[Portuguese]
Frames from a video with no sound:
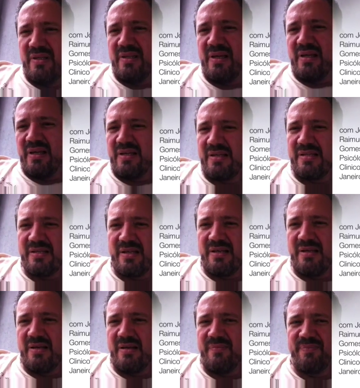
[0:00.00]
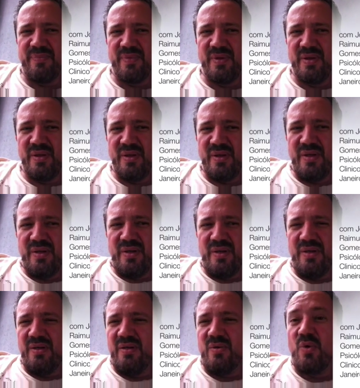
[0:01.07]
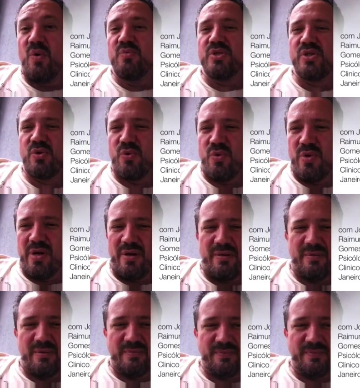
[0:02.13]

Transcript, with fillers: interessa é: e como se cura?